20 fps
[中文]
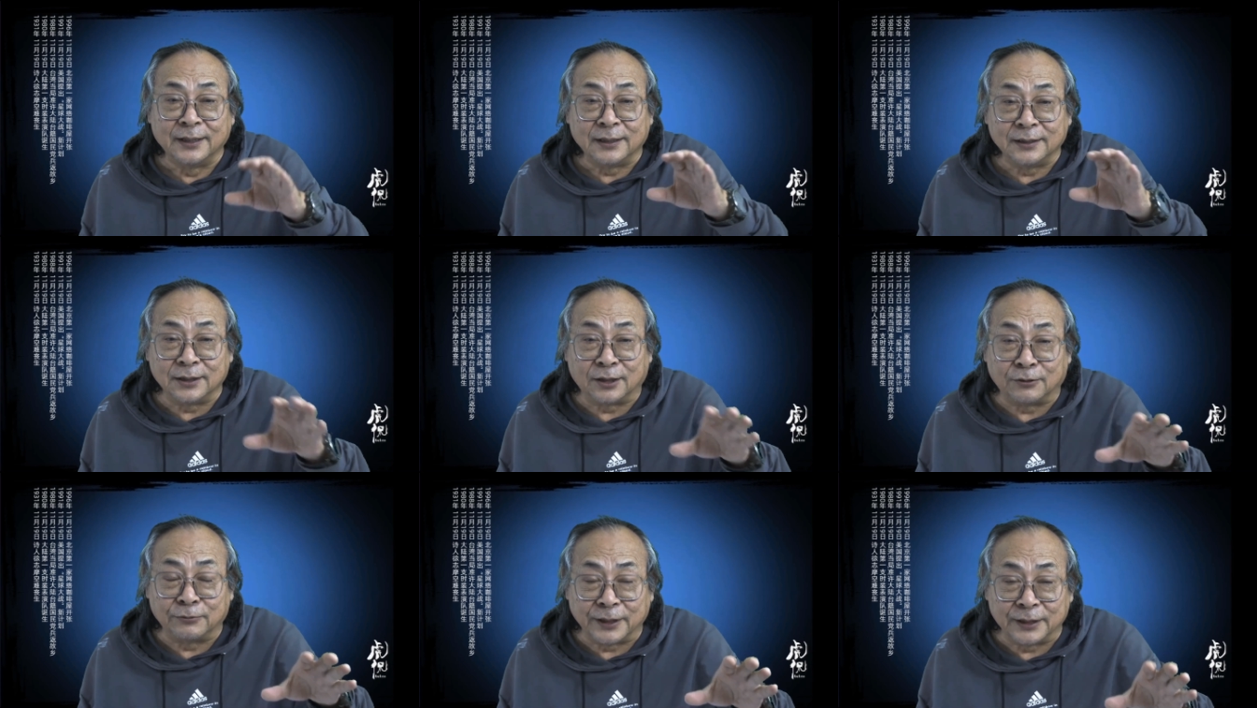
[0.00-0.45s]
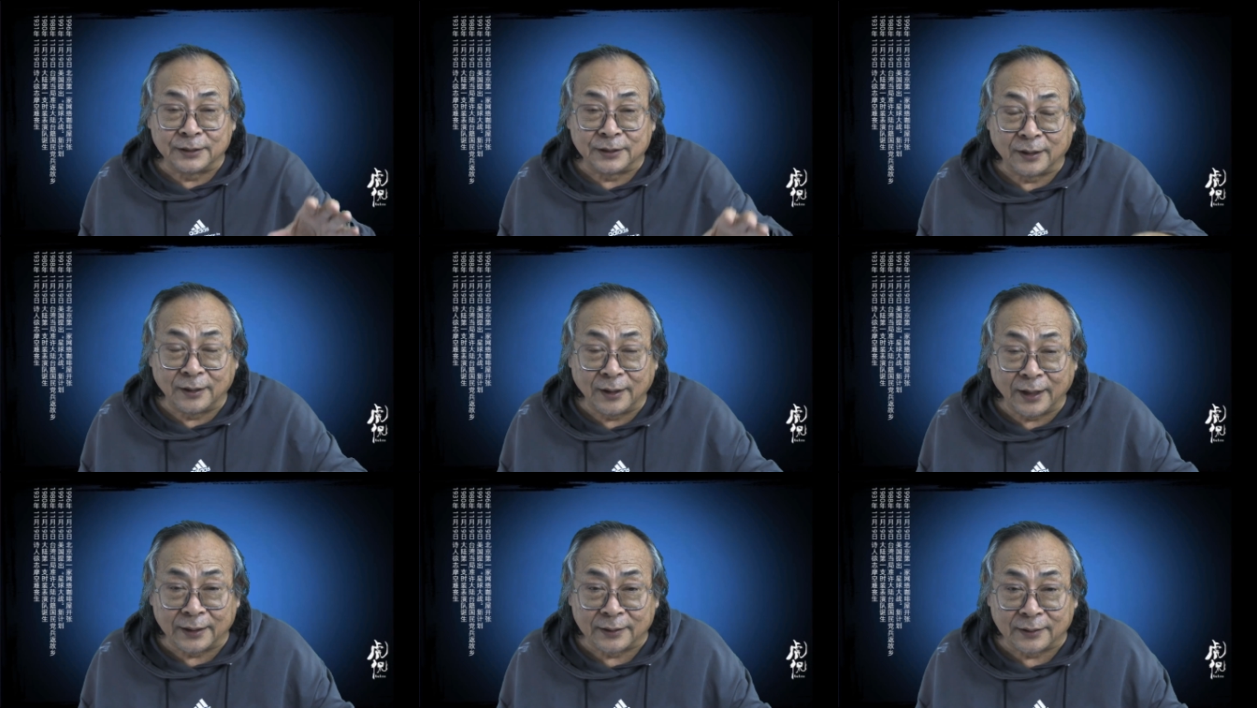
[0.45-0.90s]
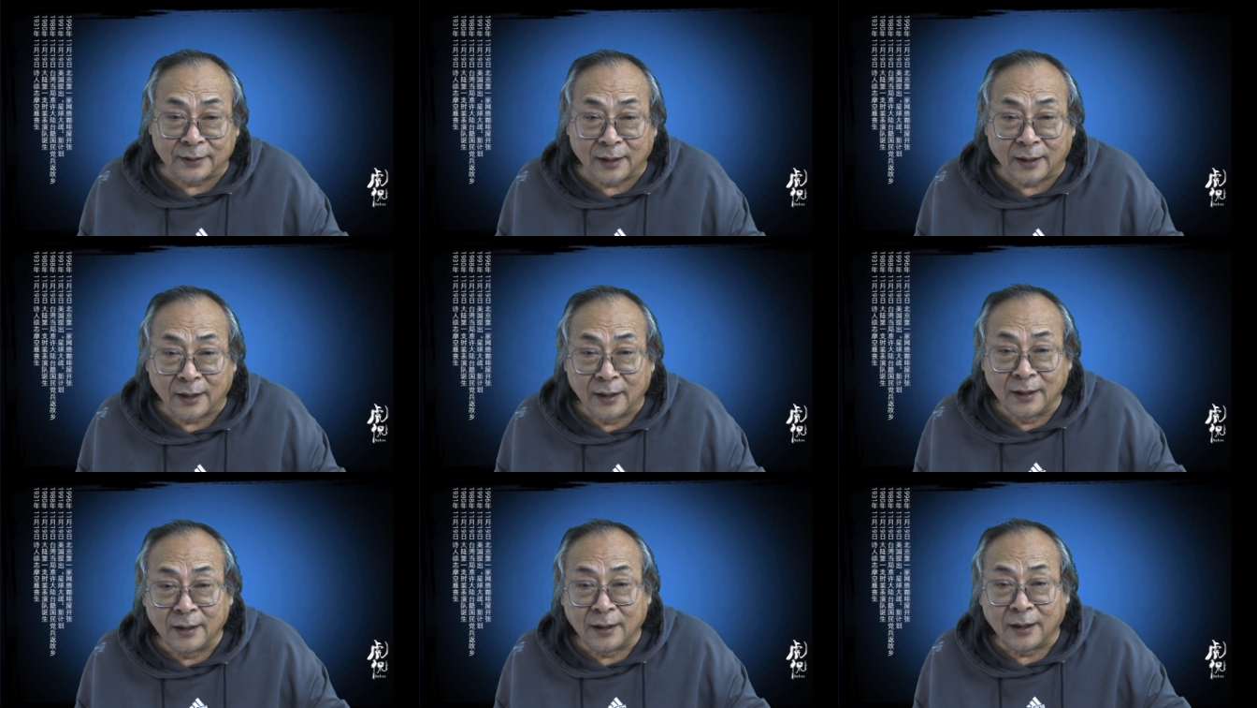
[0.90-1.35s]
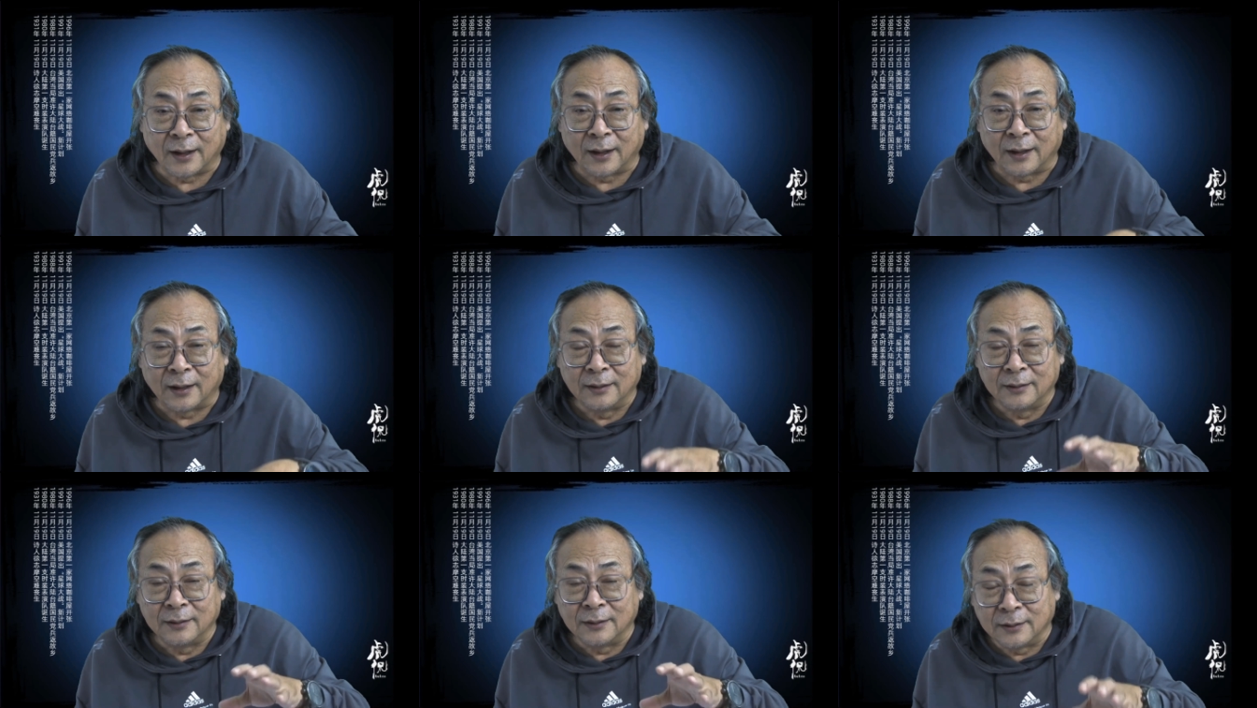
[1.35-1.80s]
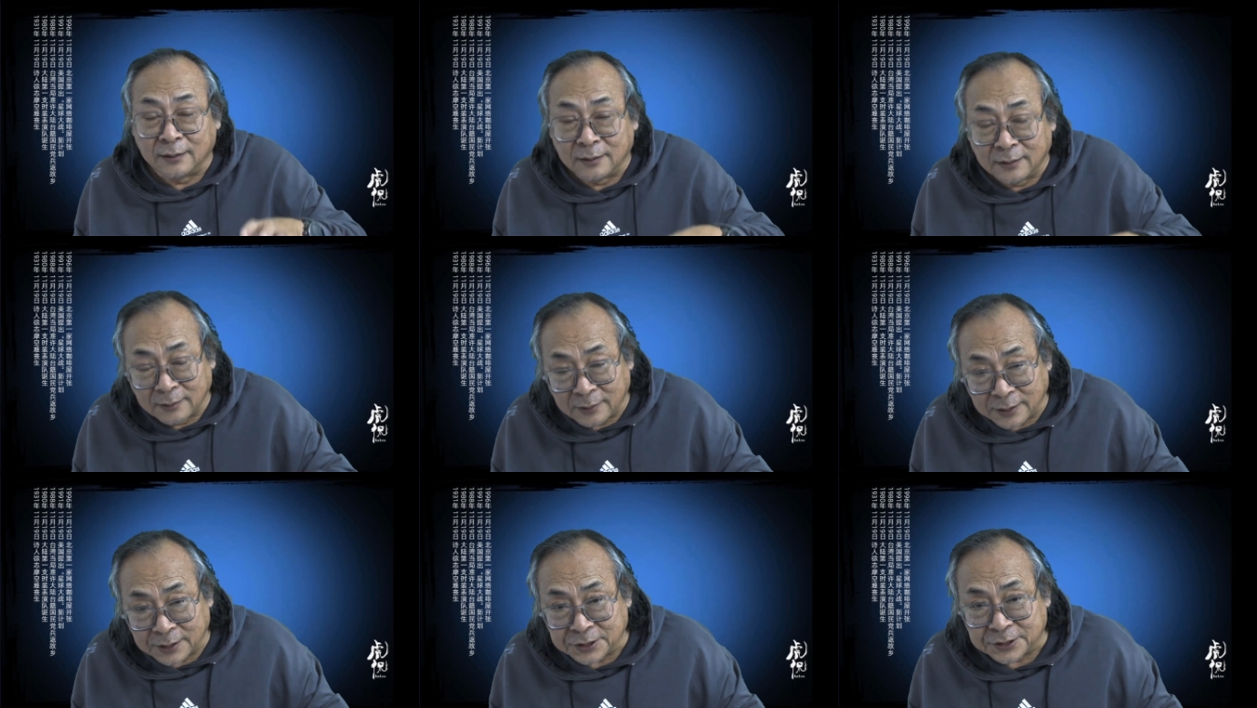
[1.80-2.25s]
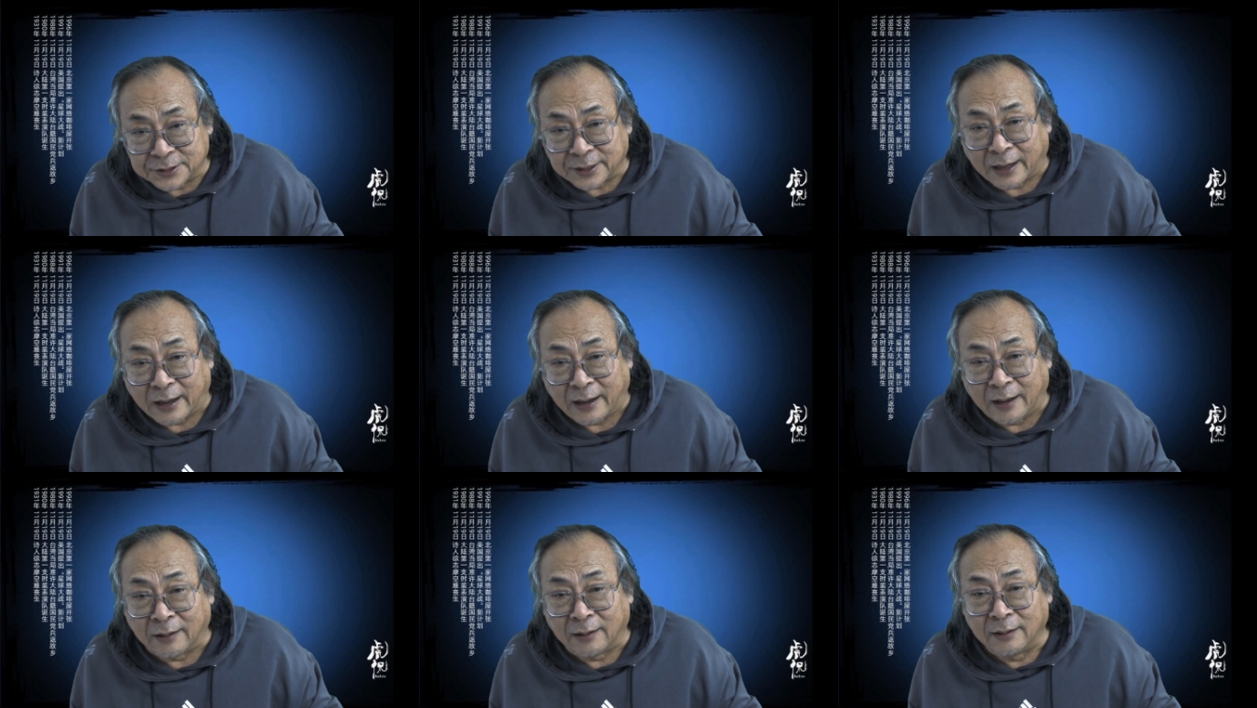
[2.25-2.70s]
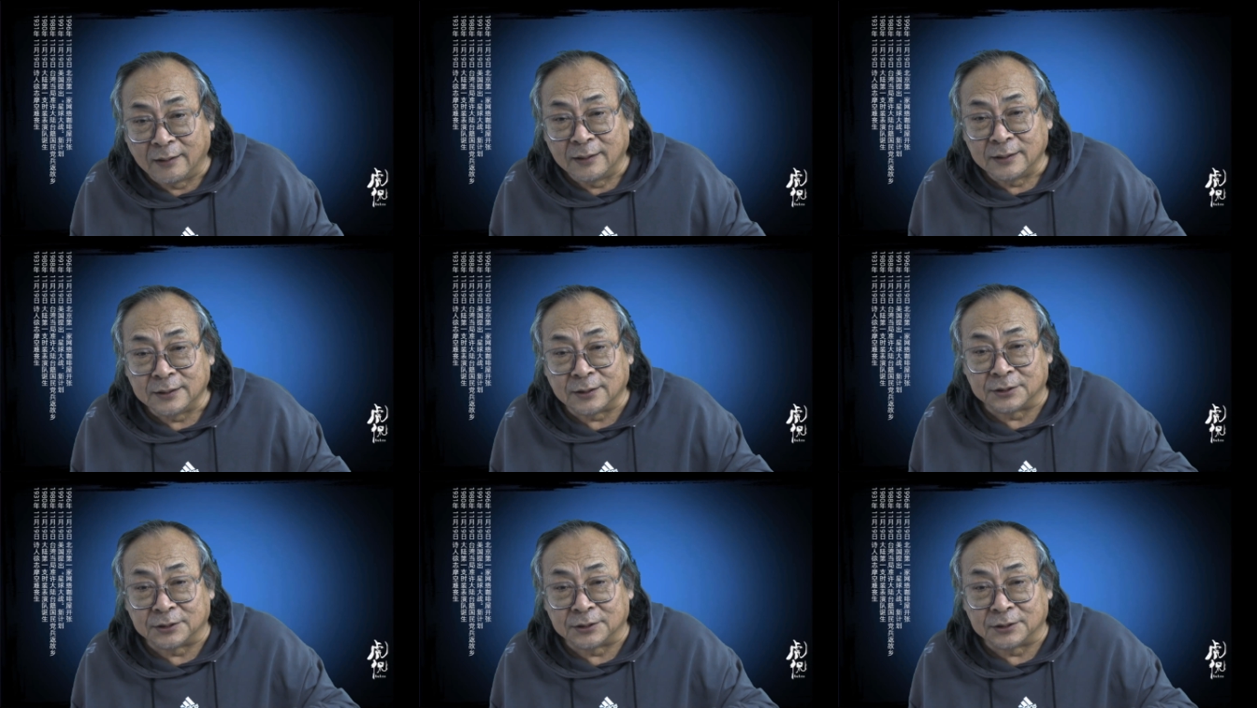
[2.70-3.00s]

要为人类的哎理想，